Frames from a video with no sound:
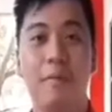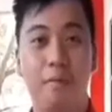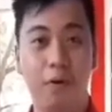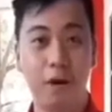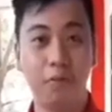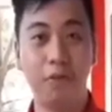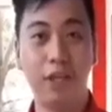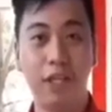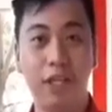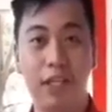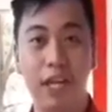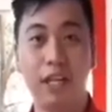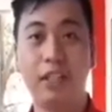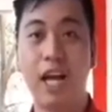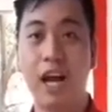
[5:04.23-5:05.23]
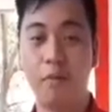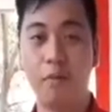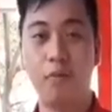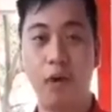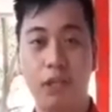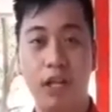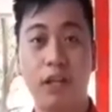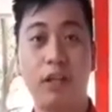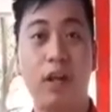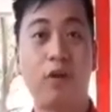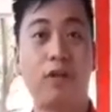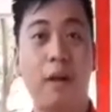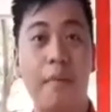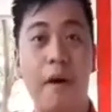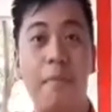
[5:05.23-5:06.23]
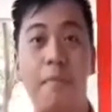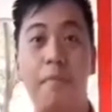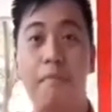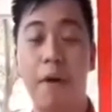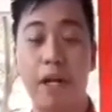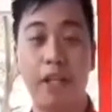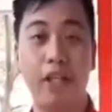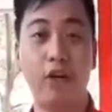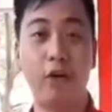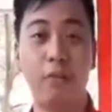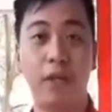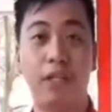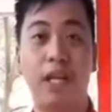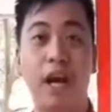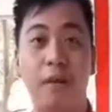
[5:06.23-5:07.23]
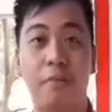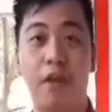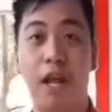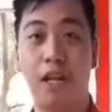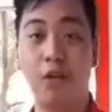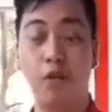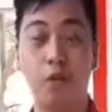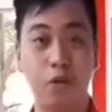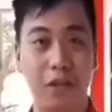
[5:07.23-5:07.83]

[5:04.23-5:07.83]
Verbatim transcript: Program studi gizi yang sangat memuaskan terutama praktikum yang sangat menarik.